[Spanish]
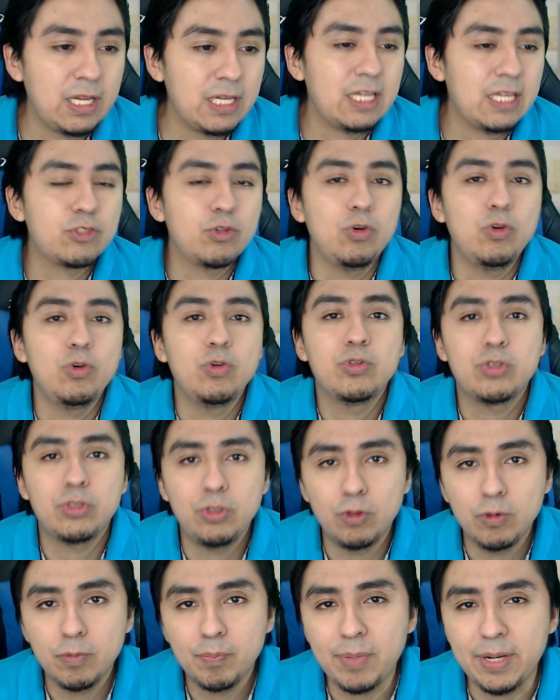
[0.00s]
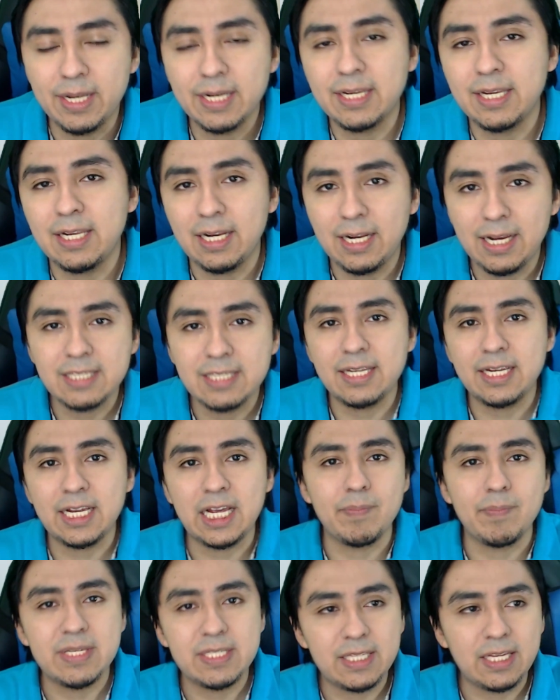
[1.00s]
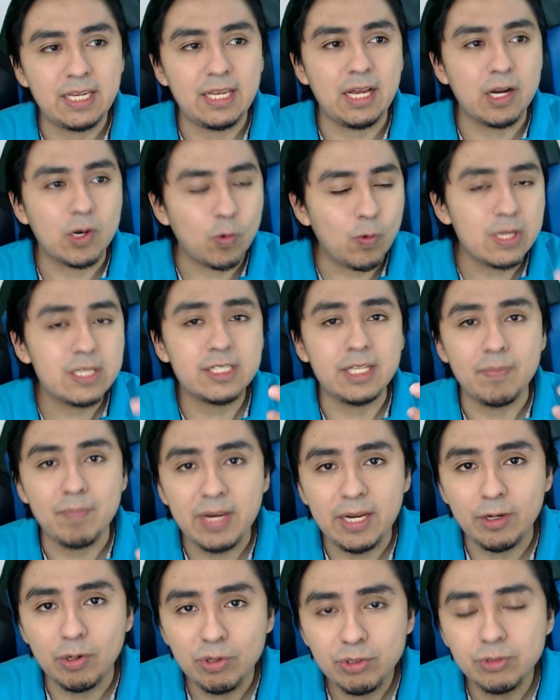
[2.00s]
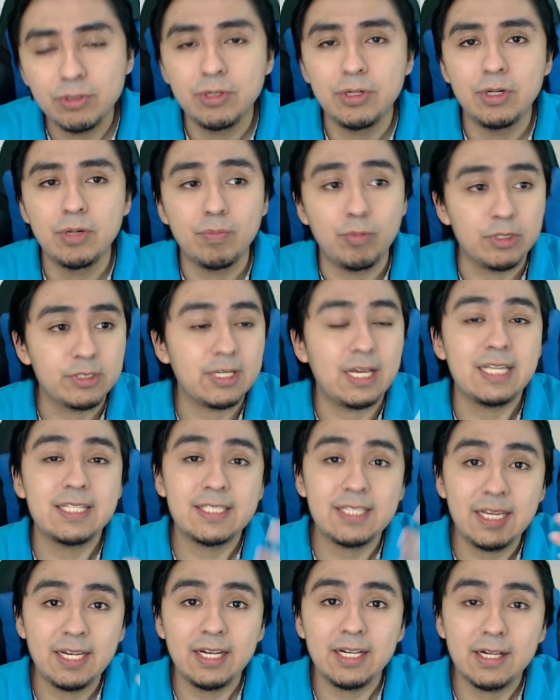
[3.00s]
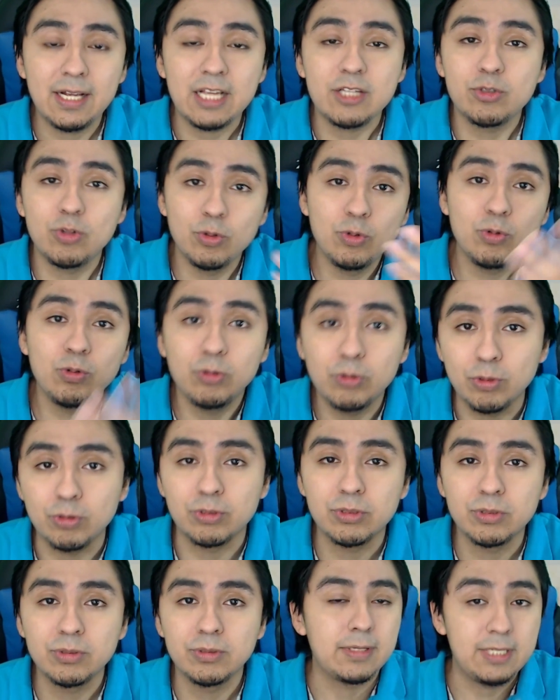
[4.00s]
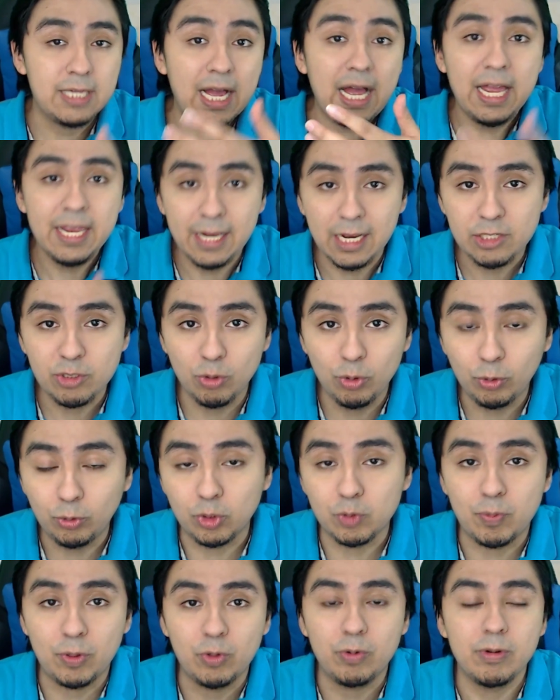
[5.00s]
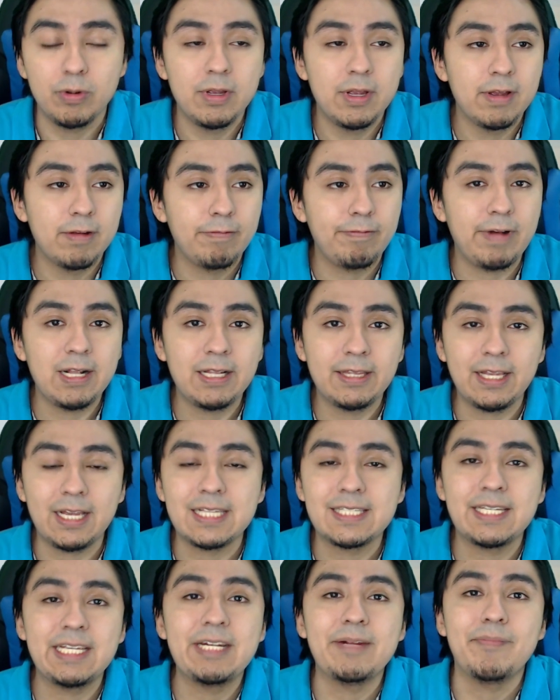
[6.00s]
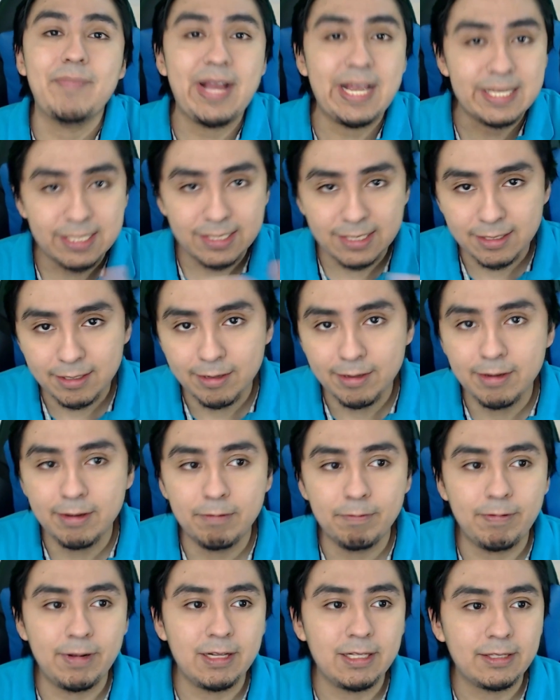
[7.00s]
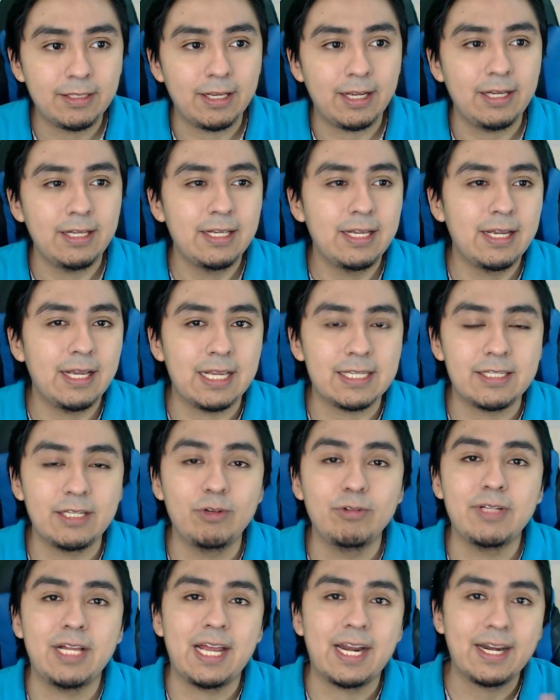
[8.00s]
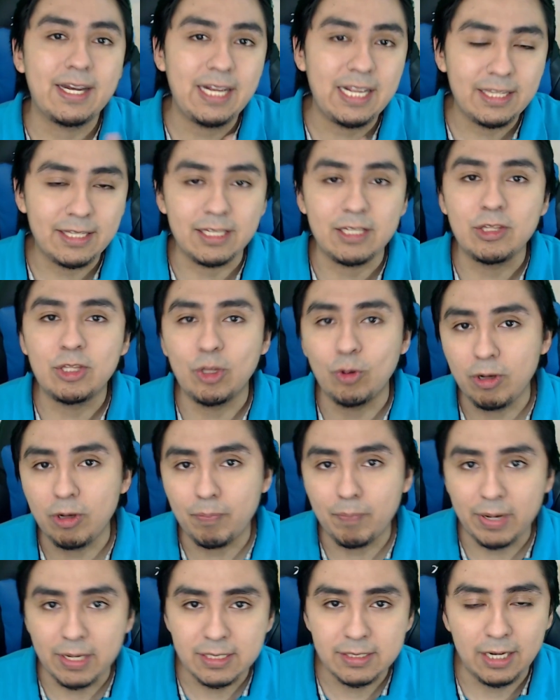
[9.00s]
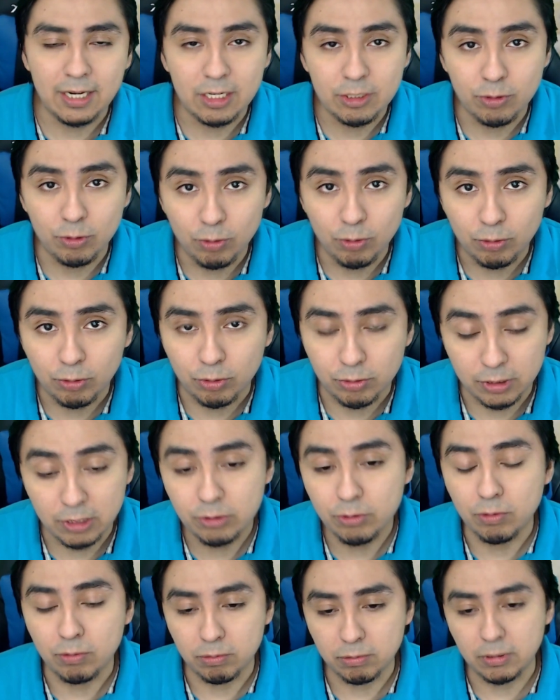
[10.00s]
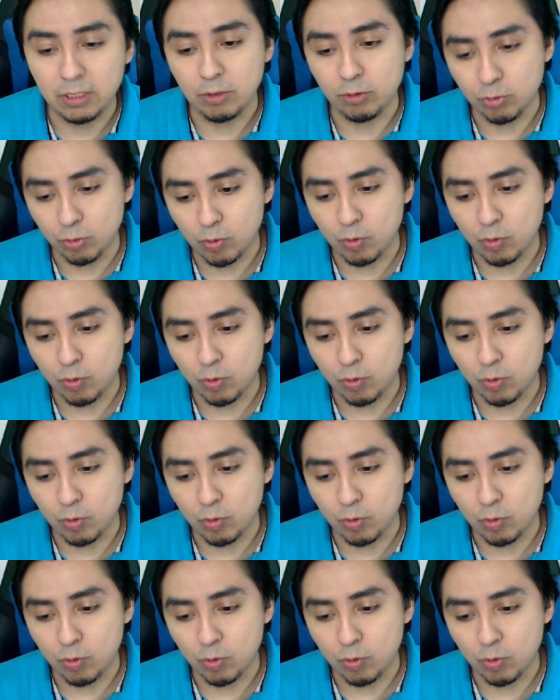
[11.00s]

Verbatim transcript: es la solución para que el gas de camisea cueste menos? Pues hacer gasoductos. Ya hay gasoductos, pero falta hacer más. Falta hacer una red en todo el país de gasoductos. Eso tiene su